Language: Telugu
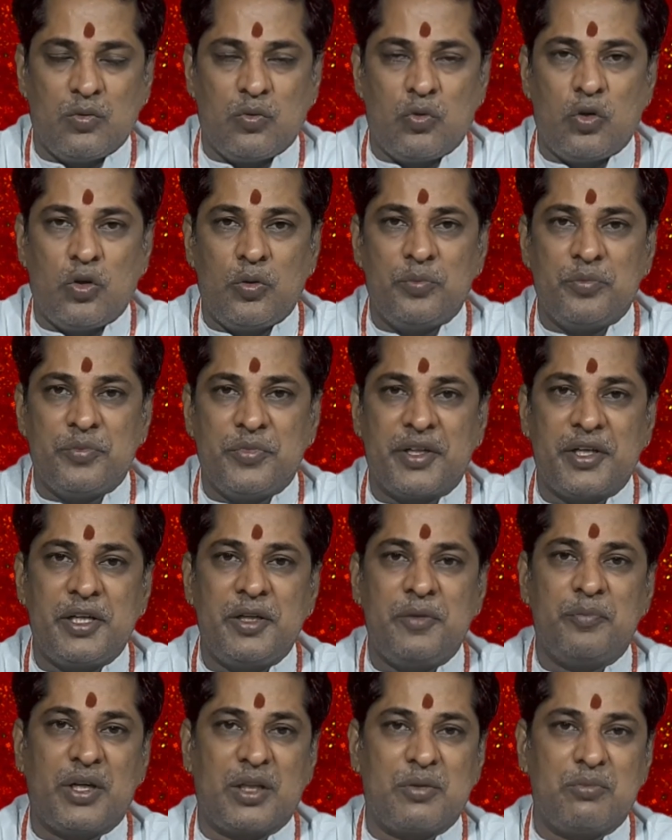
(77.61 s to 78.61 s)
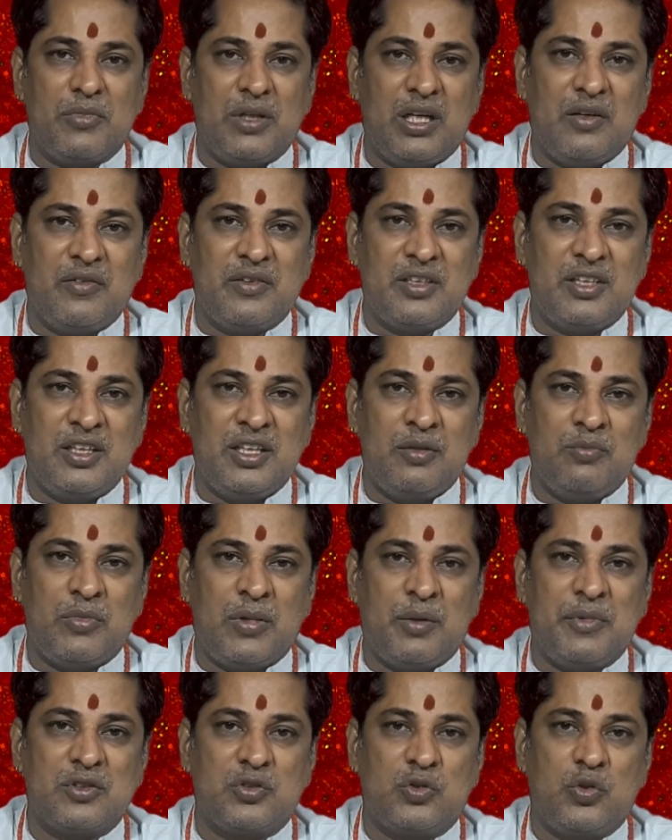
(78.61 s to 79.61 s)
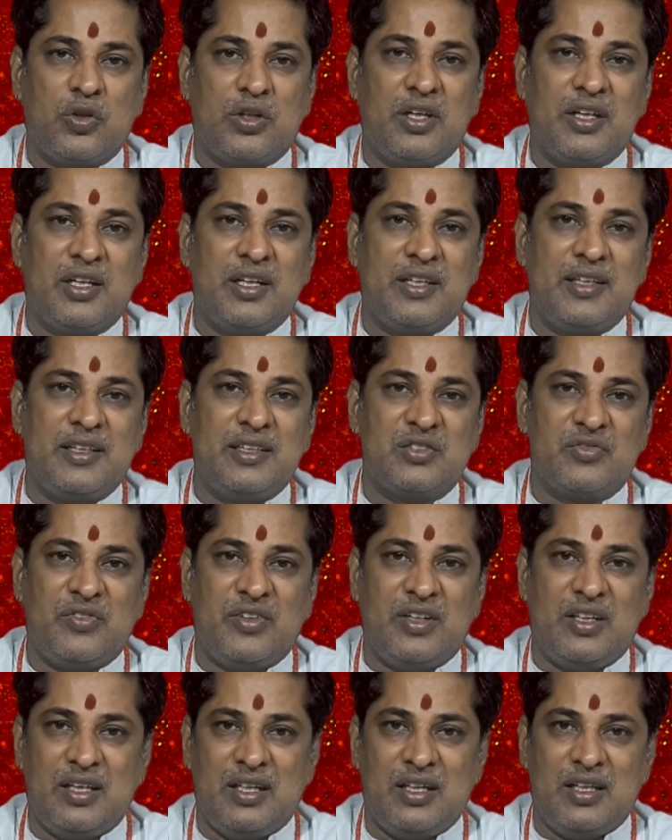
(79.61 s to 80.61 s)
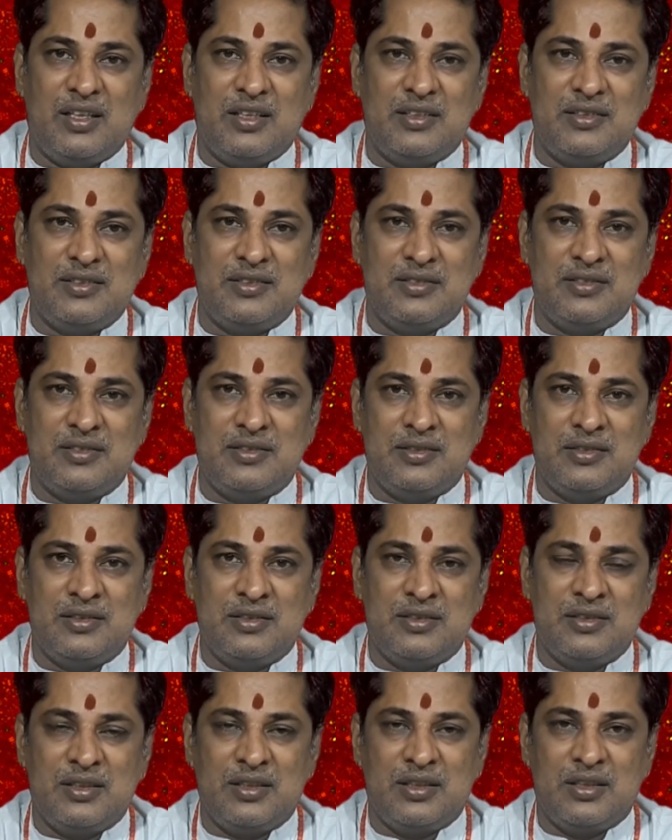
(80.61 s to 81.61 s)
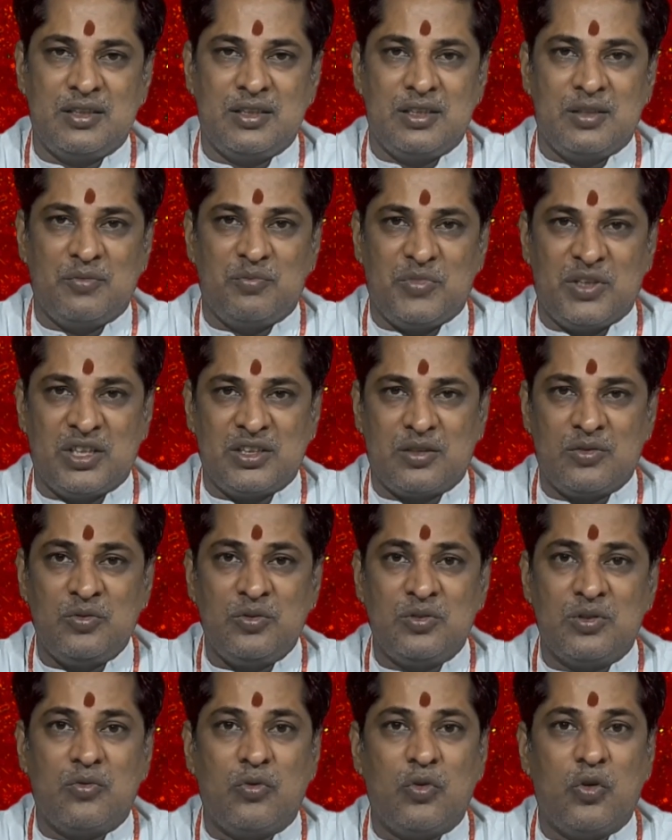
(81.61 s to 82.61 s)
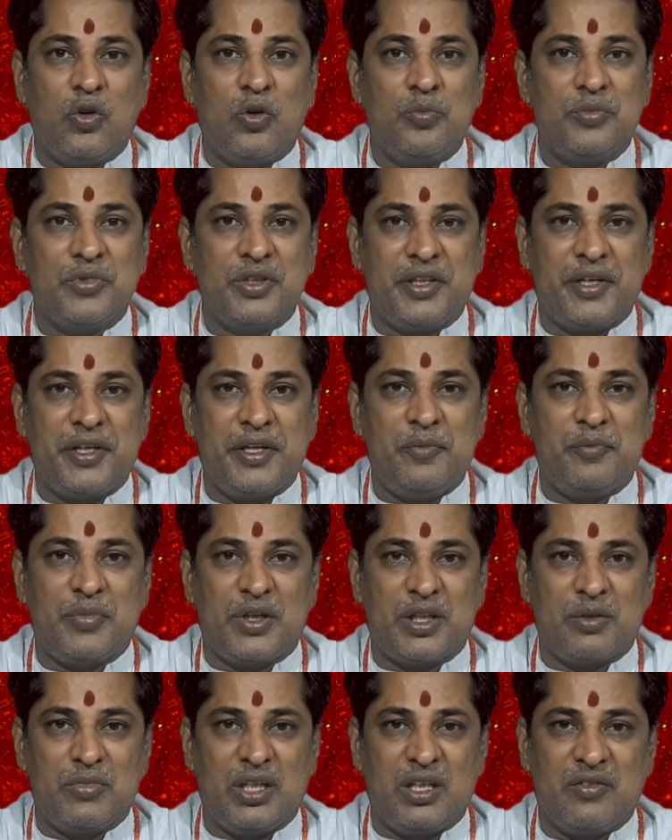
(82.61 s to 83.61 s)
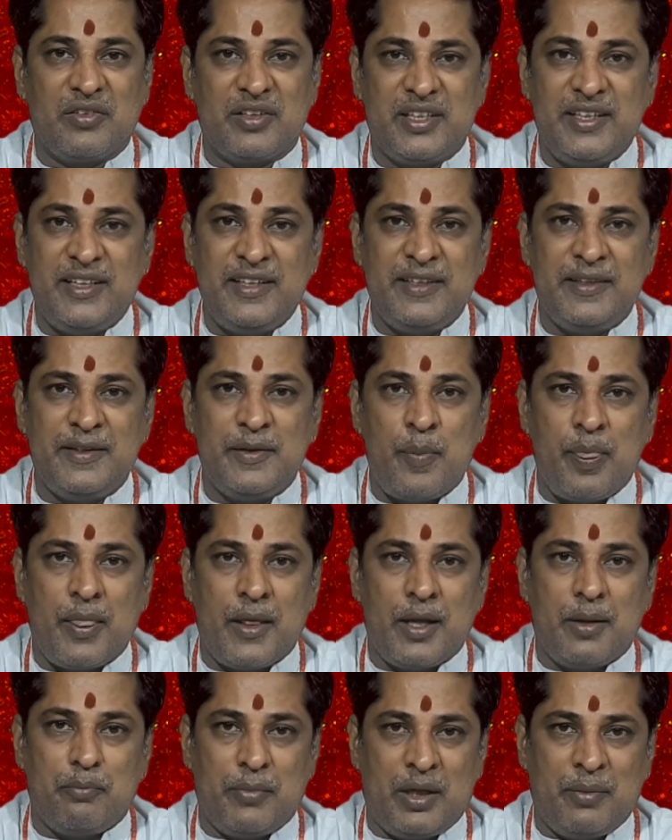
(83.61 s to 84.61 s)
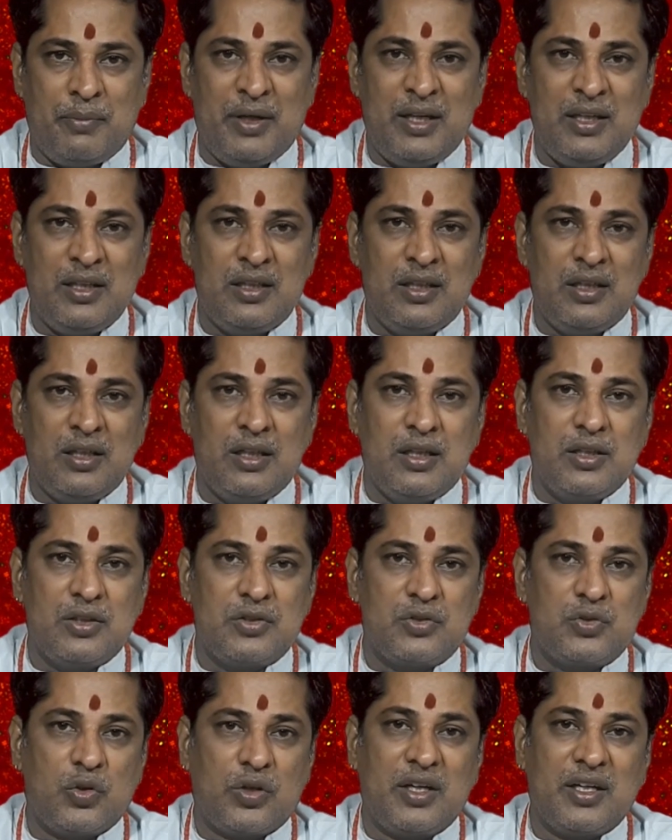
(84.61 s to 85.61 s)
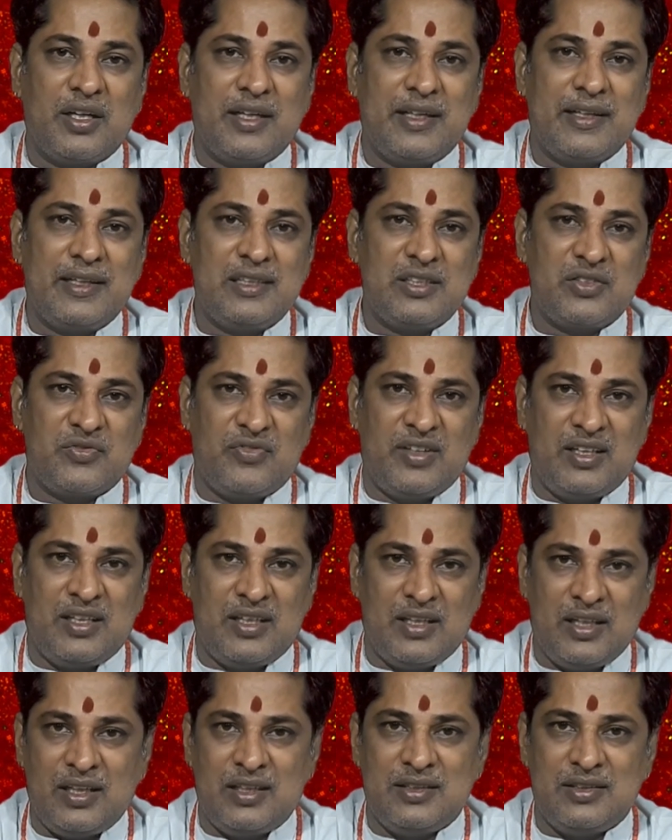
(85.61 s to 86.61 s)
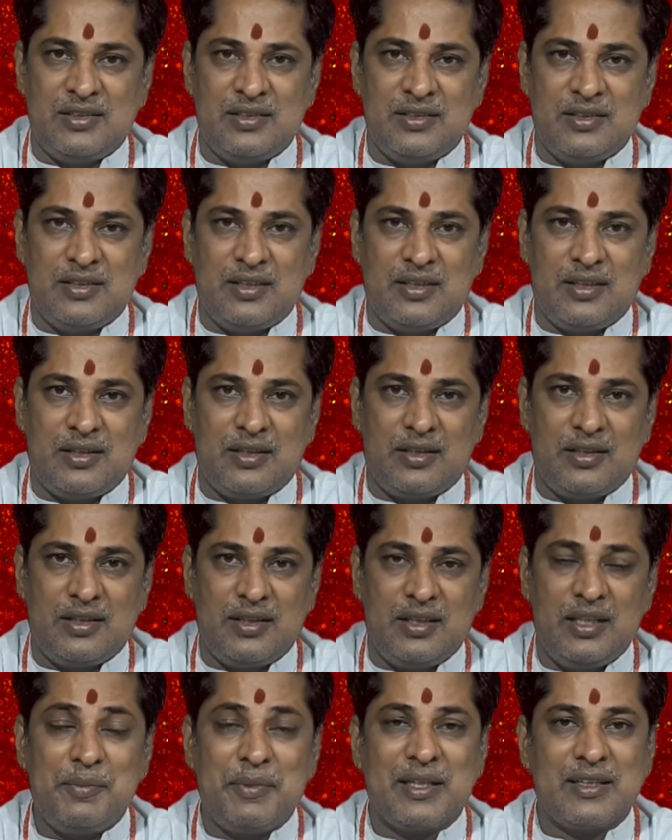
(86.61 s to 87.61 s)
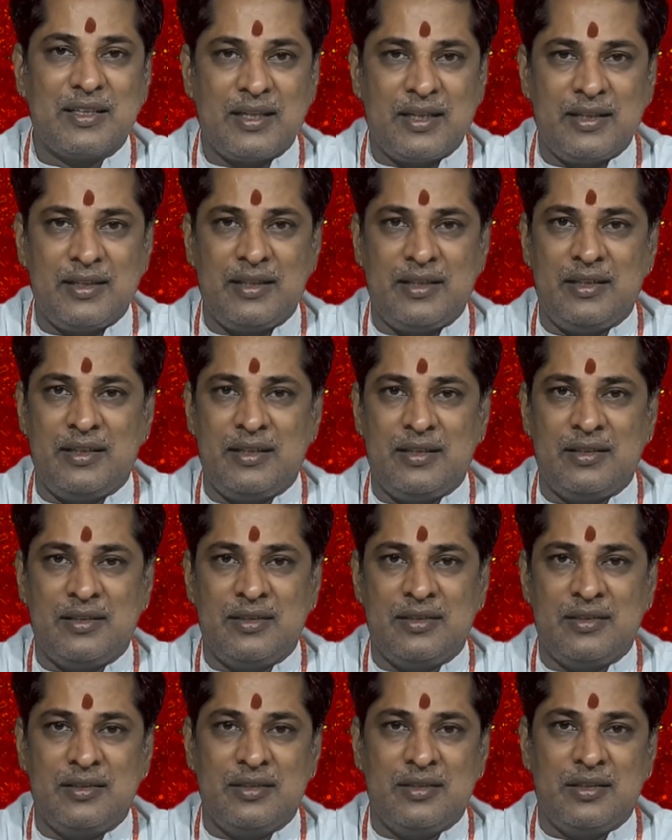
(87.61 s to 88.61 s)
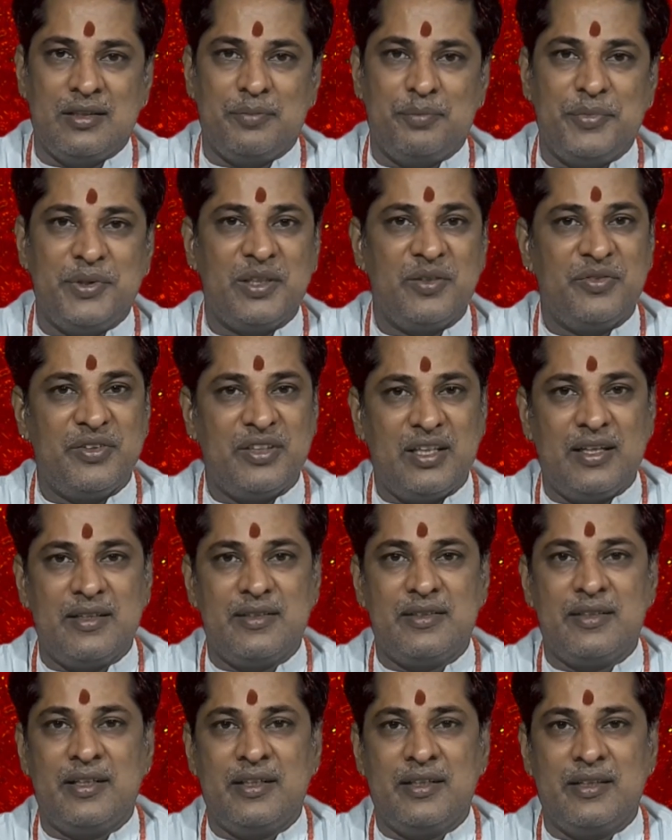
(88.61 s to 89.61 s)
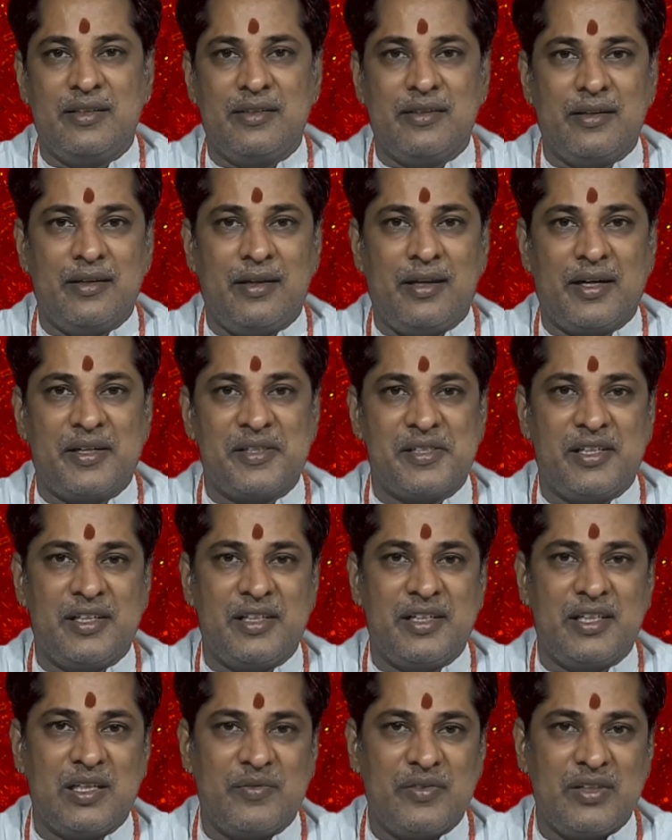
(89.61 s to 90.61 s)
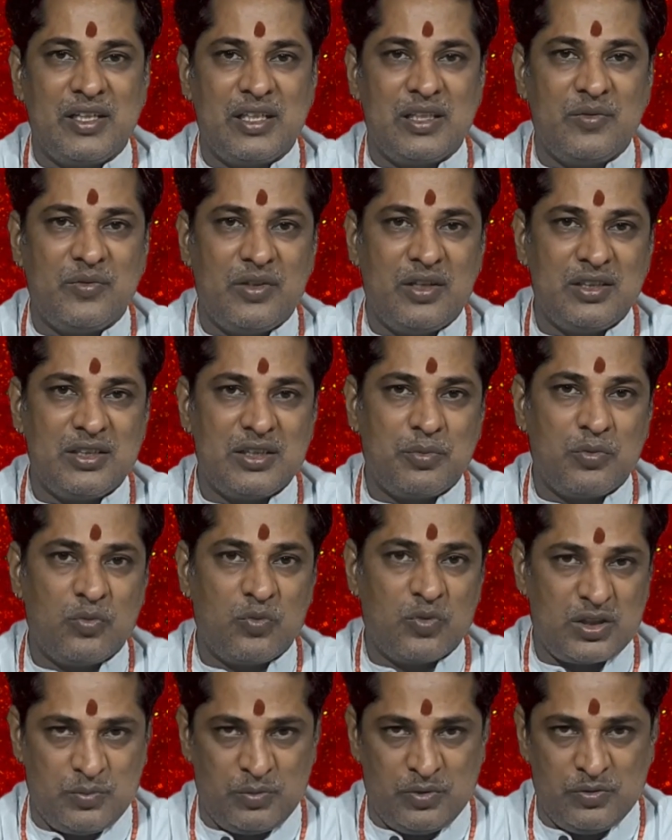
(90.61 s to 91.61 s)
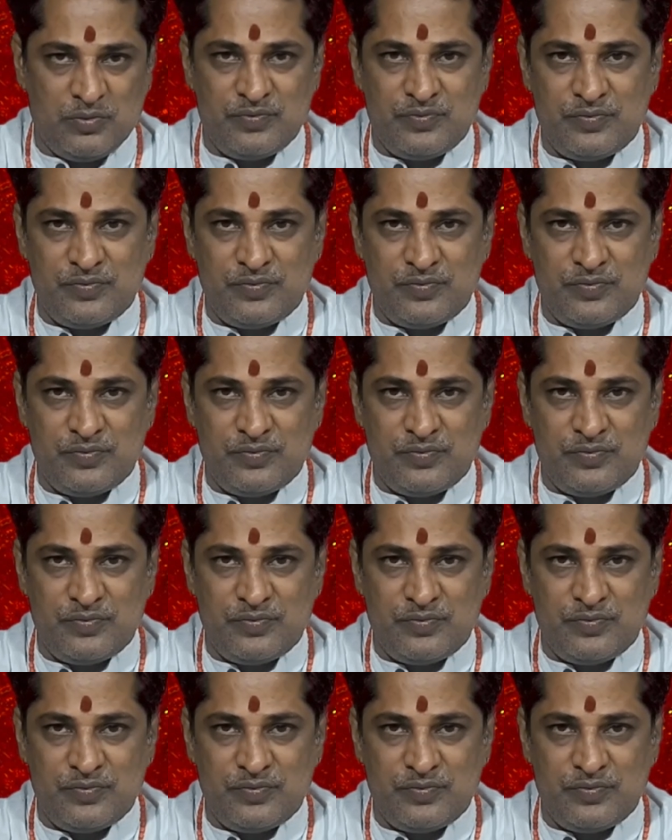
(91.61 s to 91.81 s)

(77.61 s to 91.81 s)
ఓం హ్రీం పద్మావతి మమ సుఖకరి స్వాహ మంత్రం ఓం హ్రీం పద్మావతి మమ సుఖకరి స్వాహ ఈ మంత్రాన్ని మీరు వీలైతే లక్షా ఇరవై ఐదు వేల జపం ఉత్తమం